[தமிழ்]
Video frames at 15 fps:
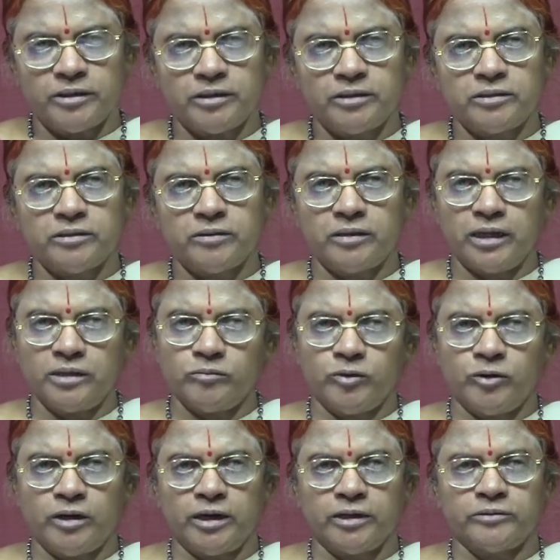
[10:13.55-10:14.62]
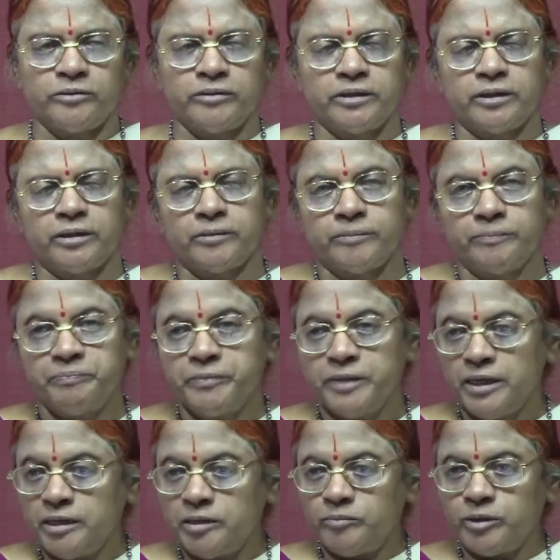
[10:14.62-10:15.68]
நிறுத்தினோன்னா அது ஓங்கார துணி கேட்கும்
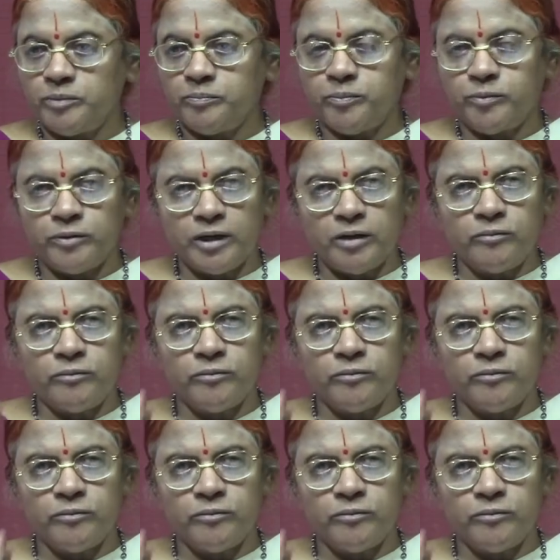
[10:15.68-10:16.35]
இப்படி புற